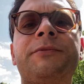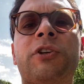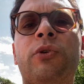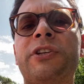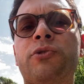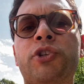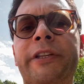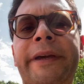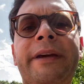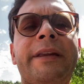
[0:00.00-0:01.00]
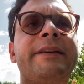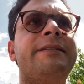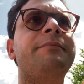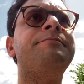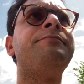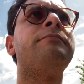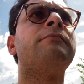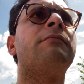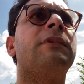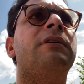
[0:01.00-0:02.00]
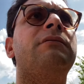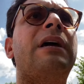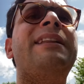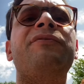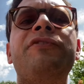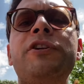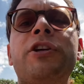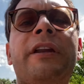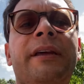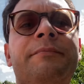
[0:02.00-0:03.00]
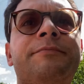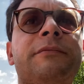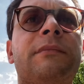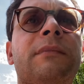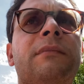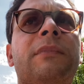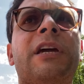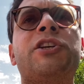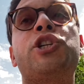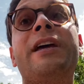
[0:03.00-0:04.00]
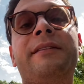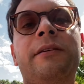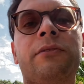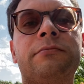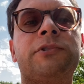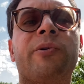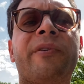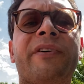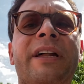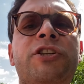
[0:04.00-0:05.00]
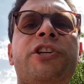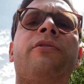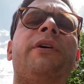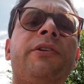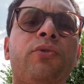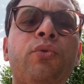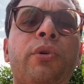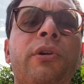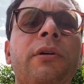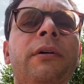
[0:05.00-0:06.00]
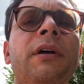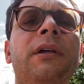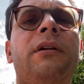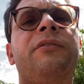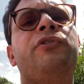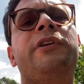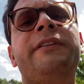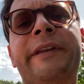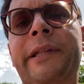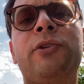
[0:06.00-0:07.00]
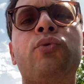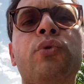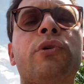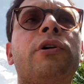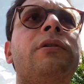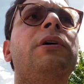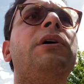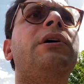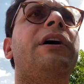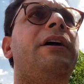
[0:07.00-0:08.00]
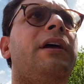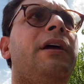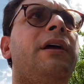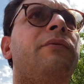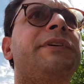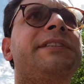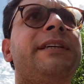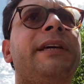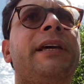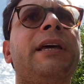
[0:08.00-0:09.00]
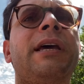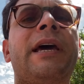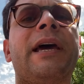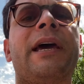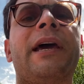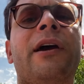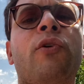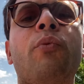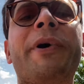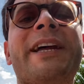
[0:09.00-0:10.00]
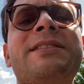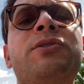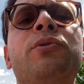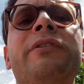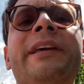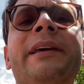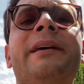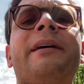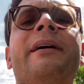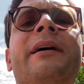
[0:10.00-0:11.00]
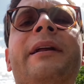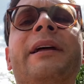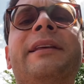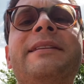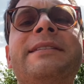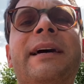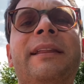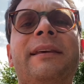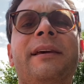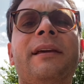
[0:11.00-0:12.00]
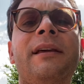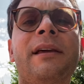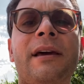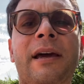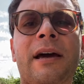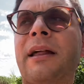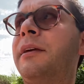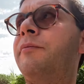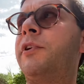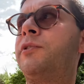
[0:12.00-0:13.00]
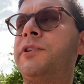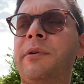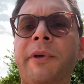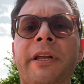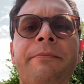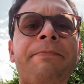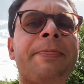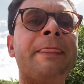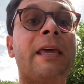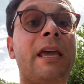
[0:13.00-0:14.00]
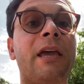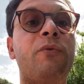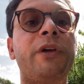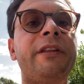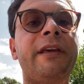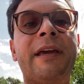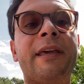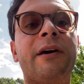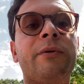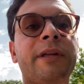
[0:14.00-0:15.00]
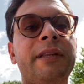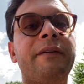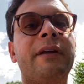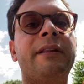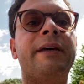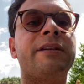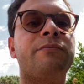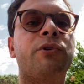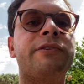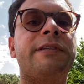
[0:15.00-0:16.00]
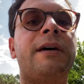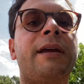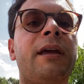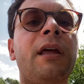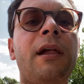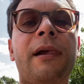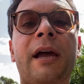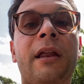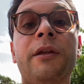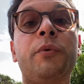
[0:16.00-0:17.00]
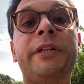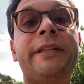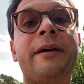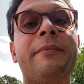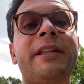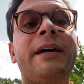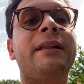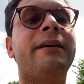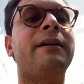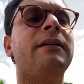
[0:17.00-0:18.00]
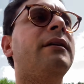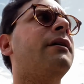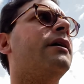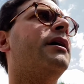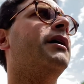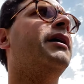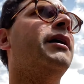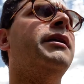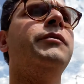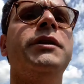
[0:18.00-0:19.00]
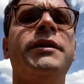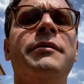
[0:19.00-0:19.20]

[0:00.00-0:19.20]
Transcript: con le società inglesi Mm, è difficile mm, che accettino, come fa il Genoa di turno, la Fiorentina di turno, eh, queste eh, operazioni eh, rateizzate all'inverosimile e quindi è chiaro che devi andare a sborsare liquidità immediata, liquidità